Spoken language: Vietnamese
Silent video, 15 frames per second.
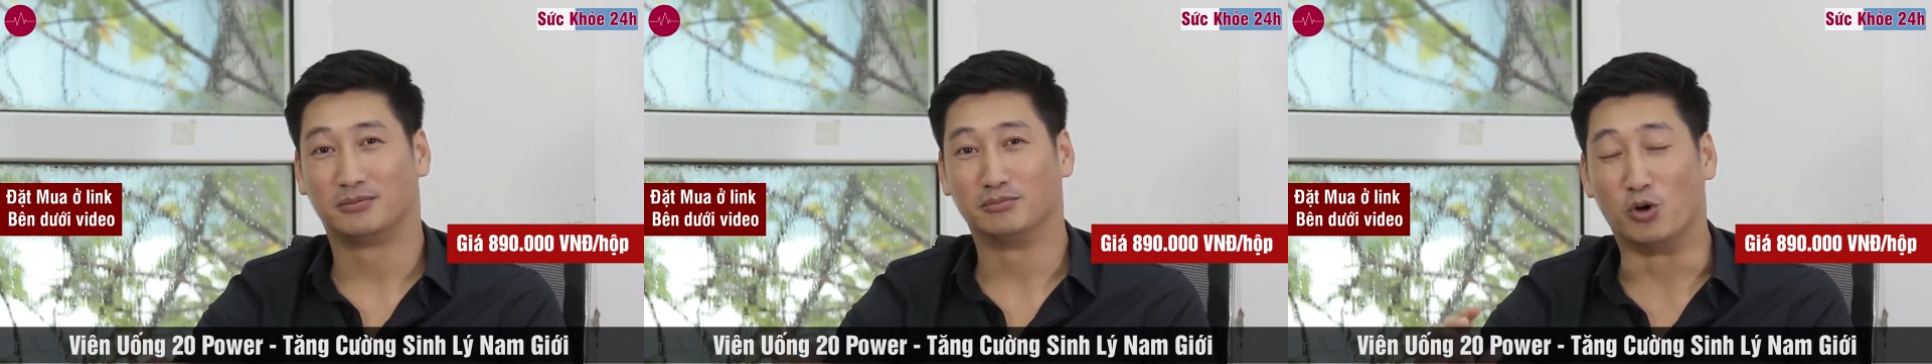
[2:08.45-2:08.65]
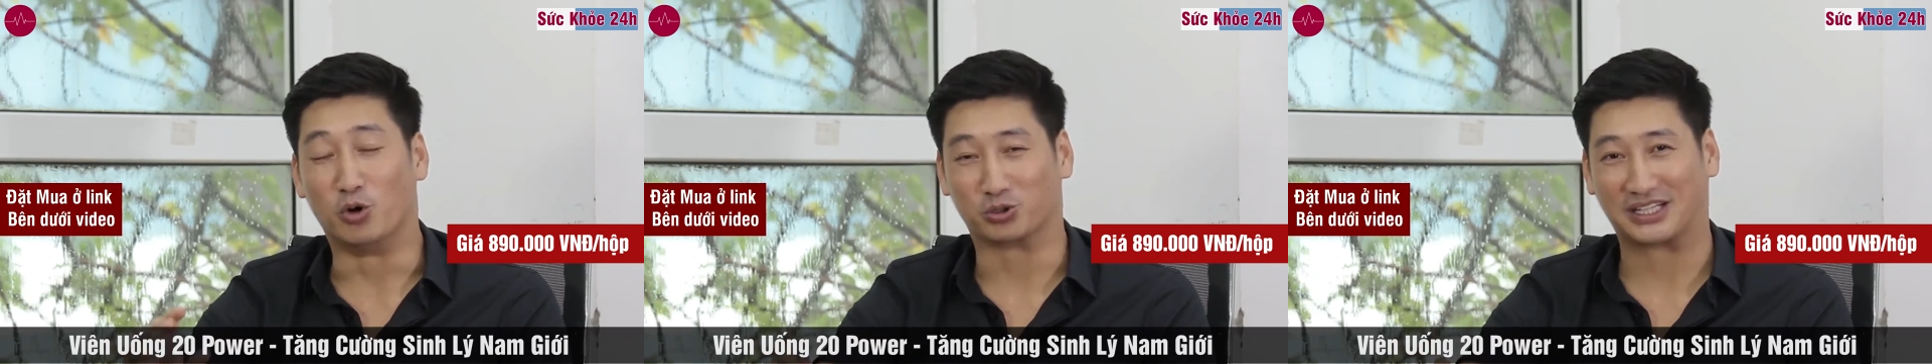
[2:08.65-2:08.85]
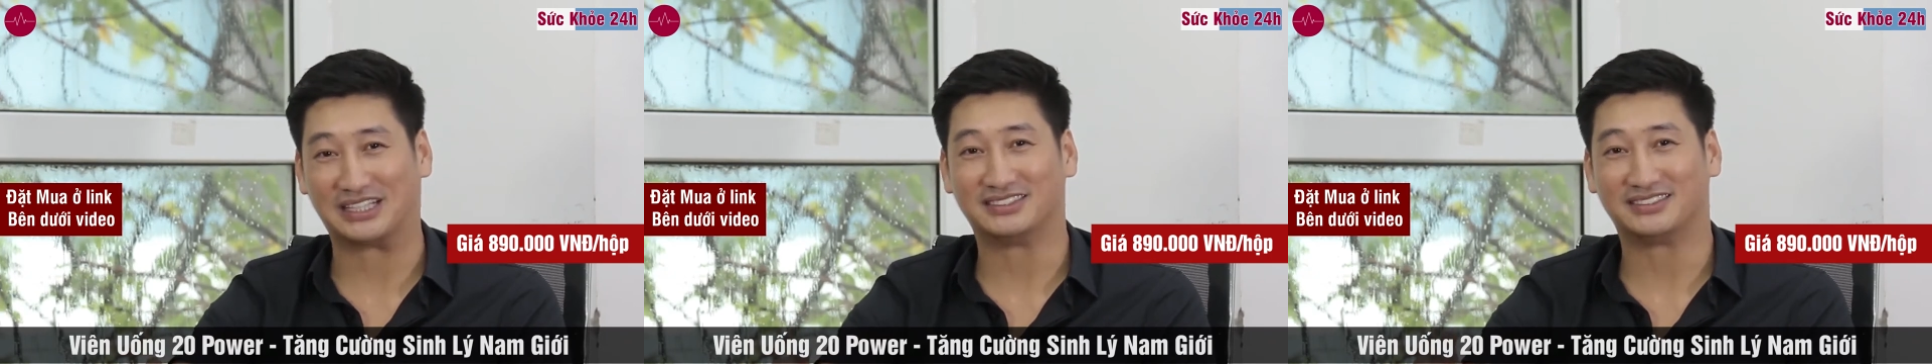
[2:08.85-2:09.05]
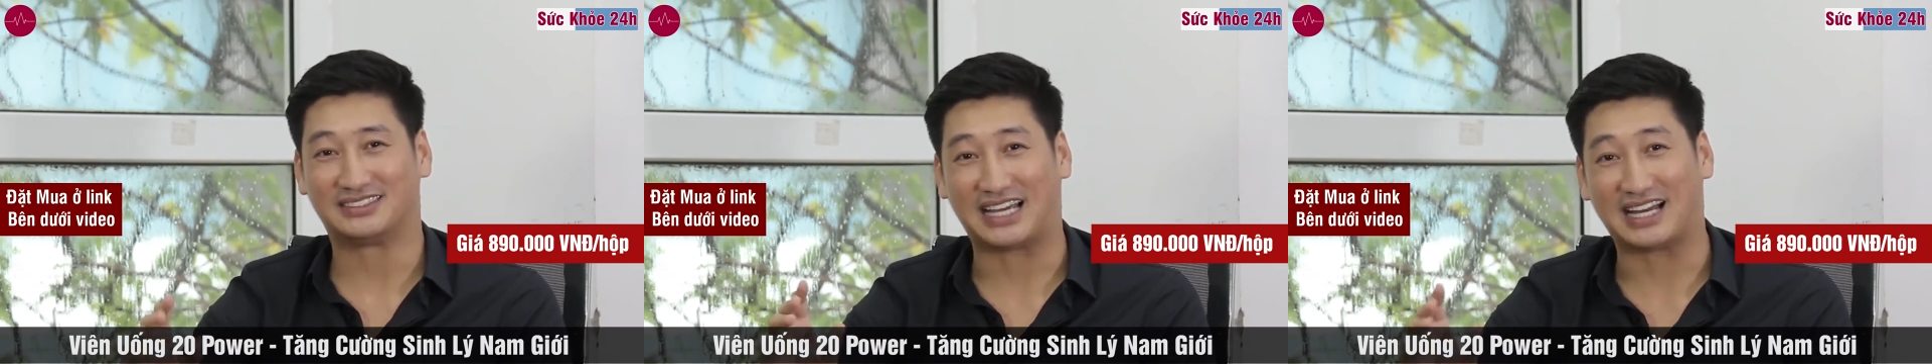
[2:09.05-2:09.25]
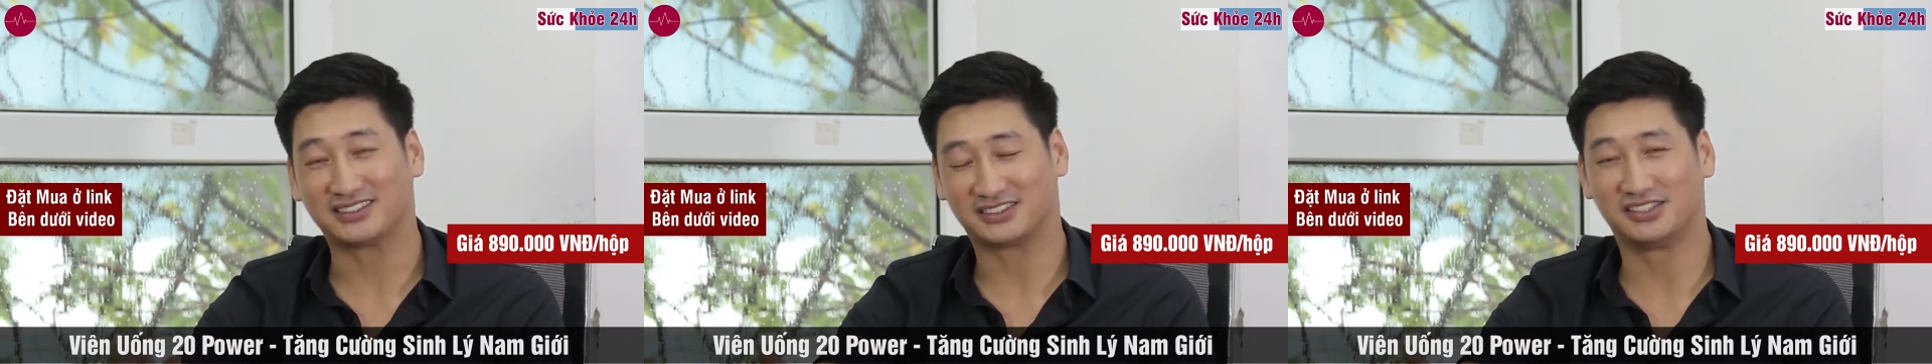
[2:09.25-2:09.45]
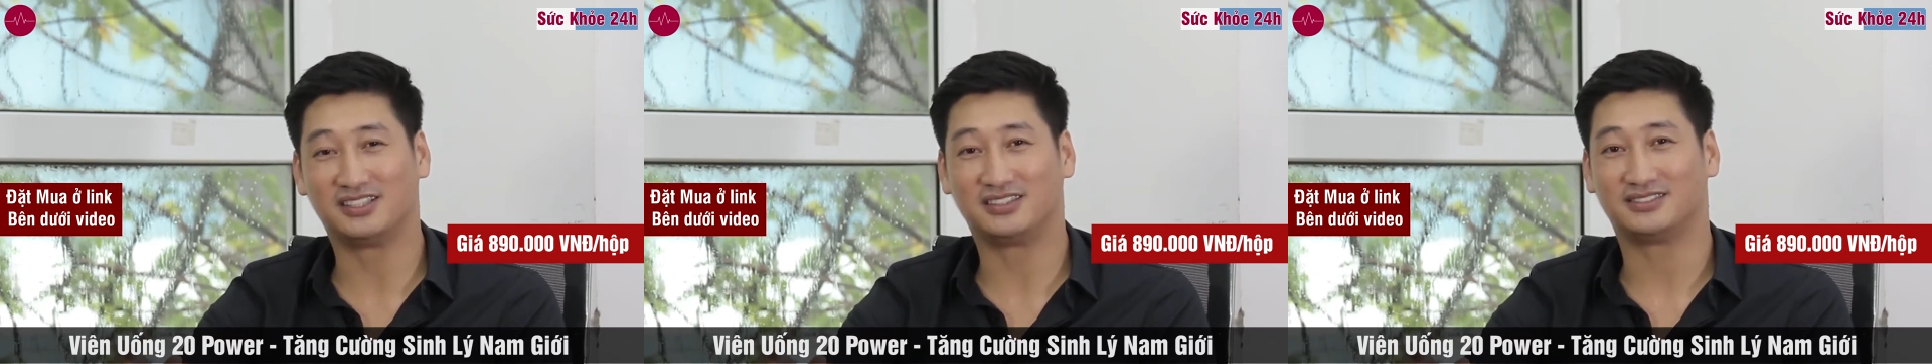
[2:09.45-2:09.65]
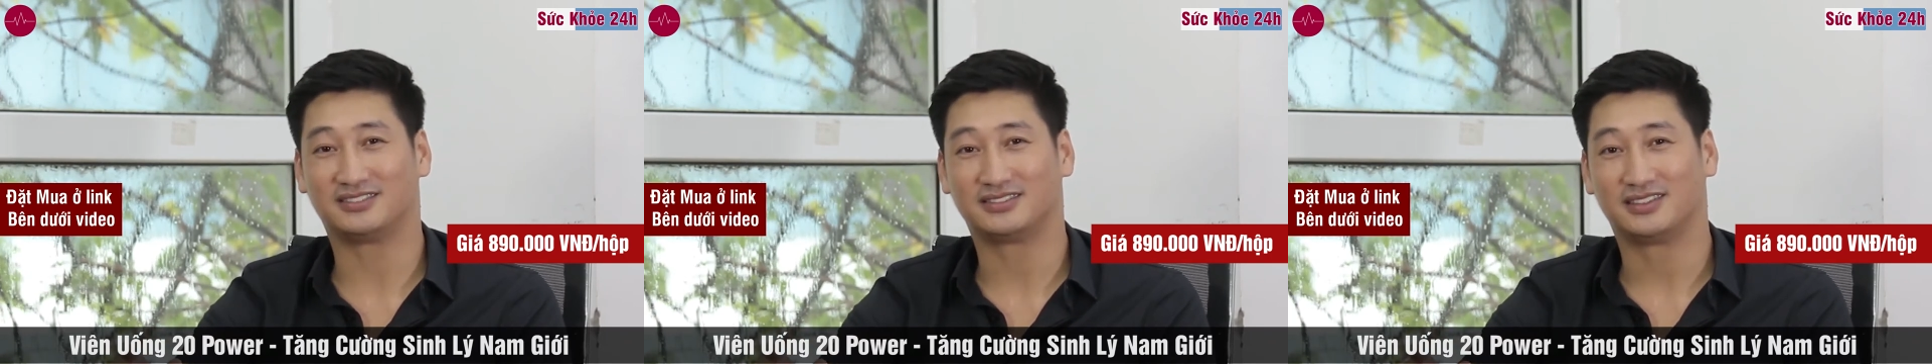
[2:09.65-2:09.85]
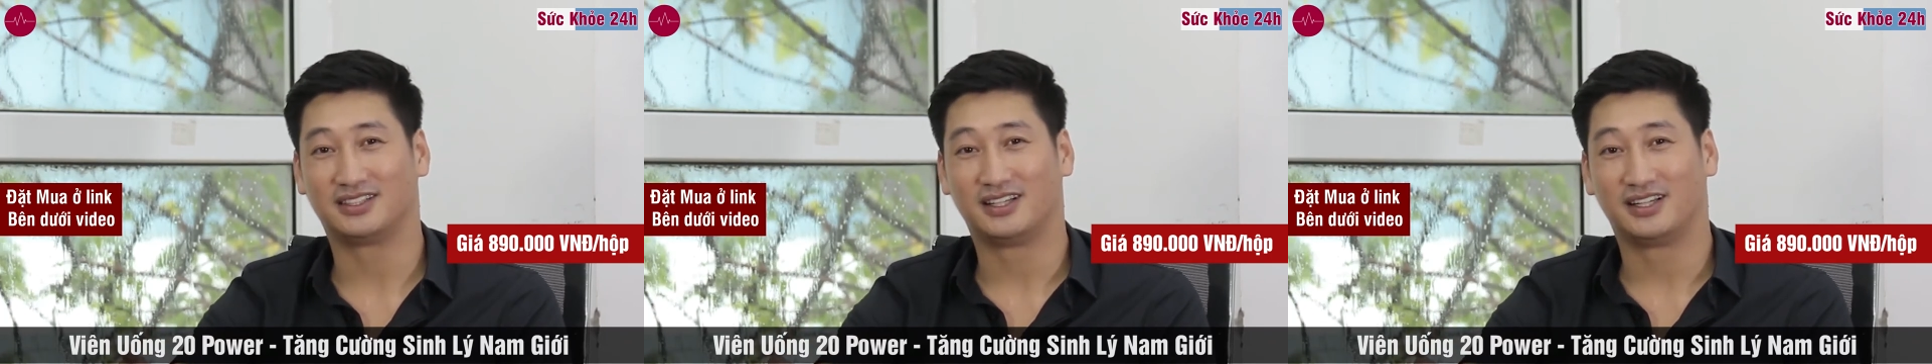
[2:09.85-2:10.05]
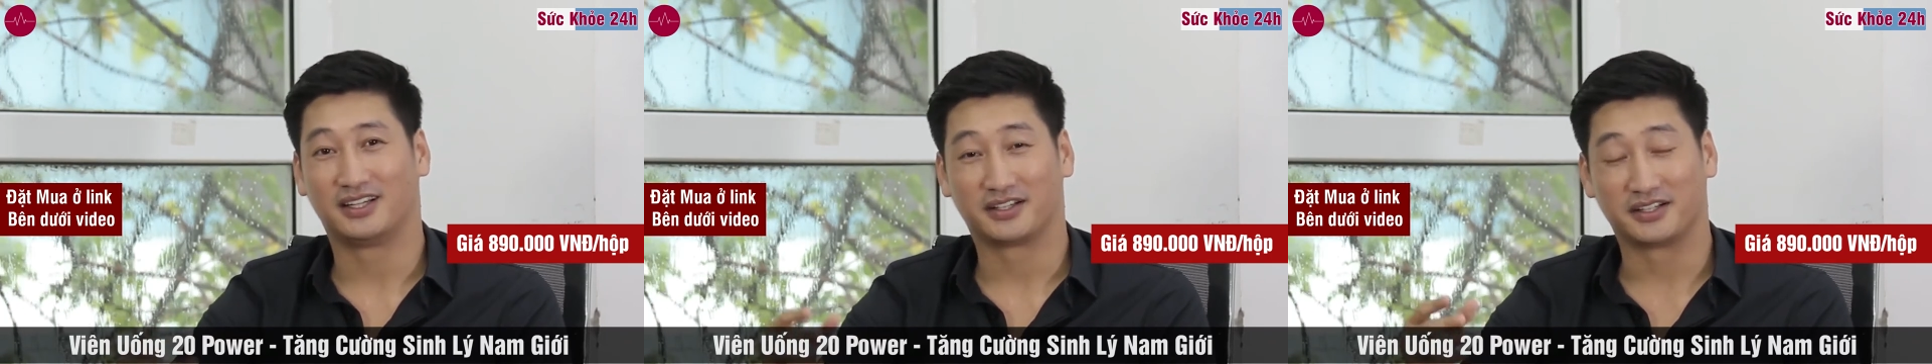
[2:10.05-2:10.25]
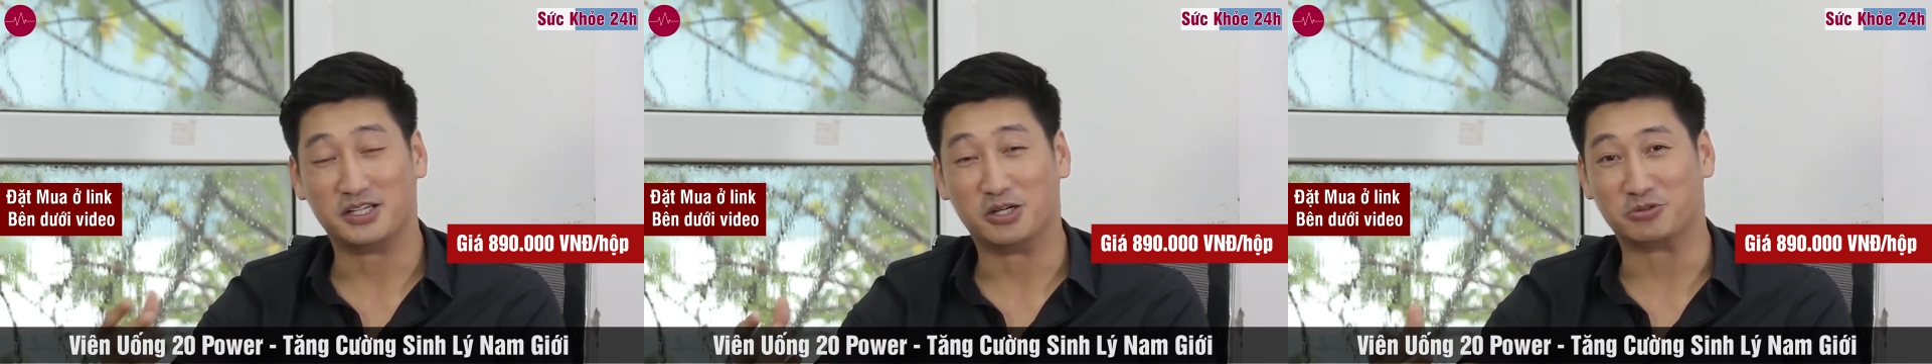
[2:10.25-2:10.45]
bổ thận tráng dương,
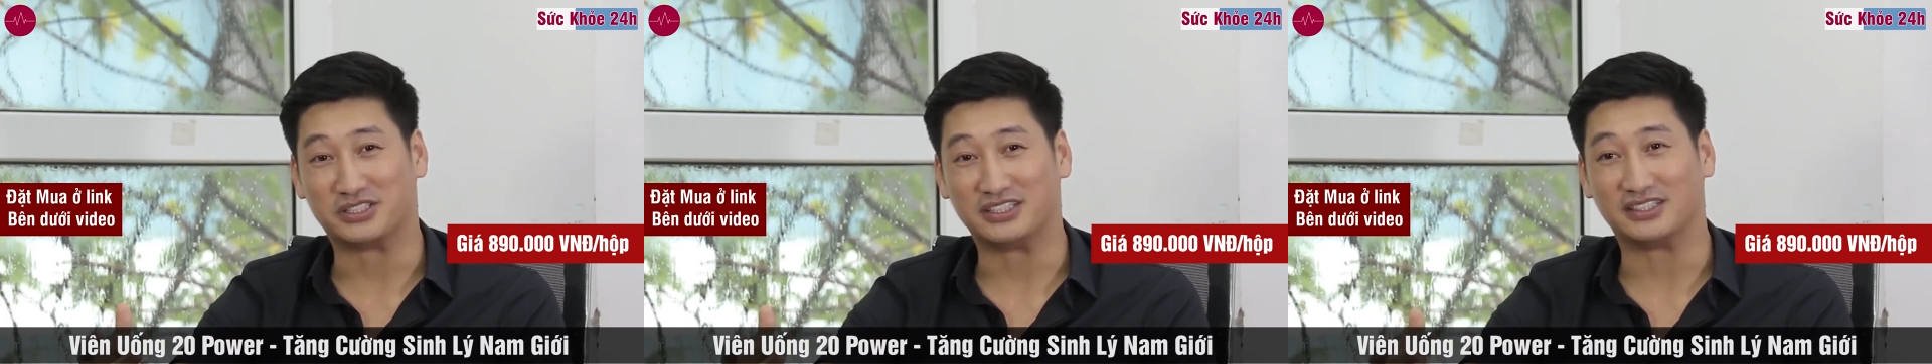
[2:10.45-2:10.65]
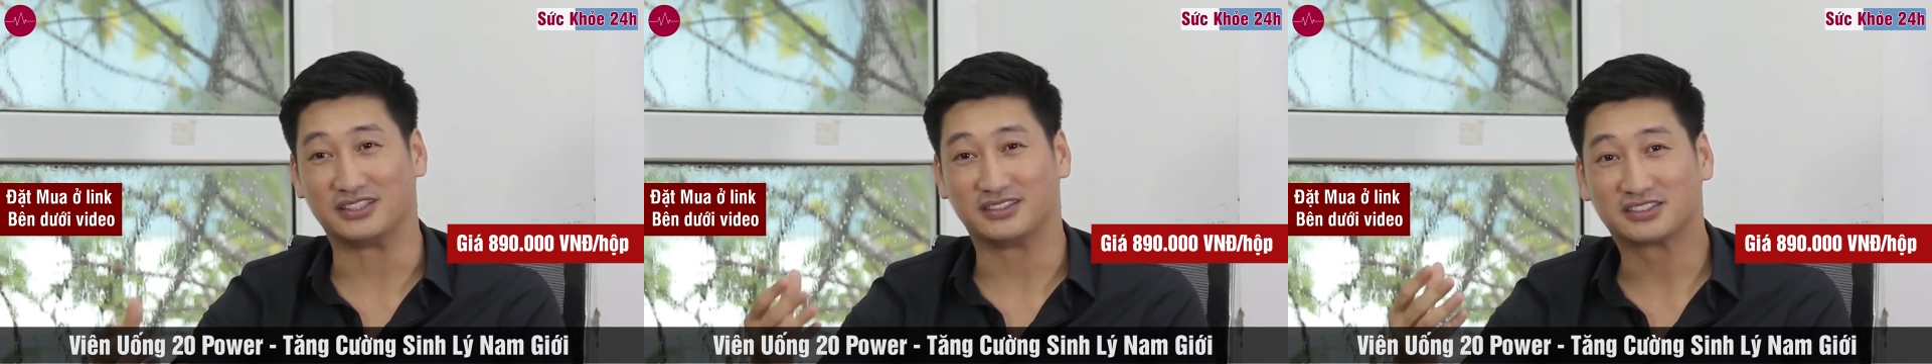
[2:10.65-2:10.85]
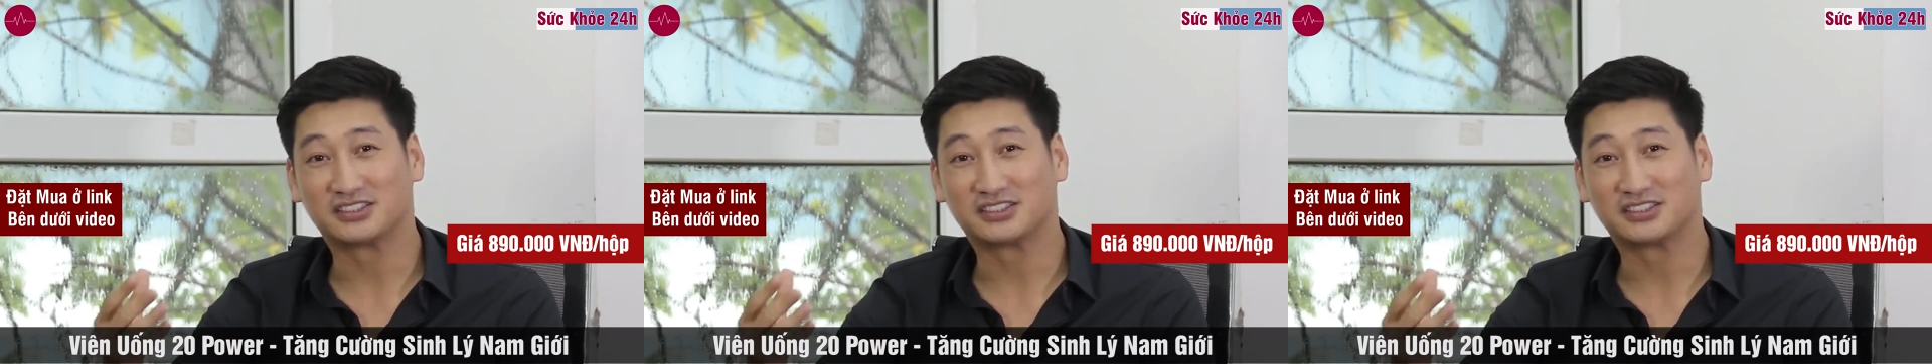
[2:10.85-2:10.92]
điều trị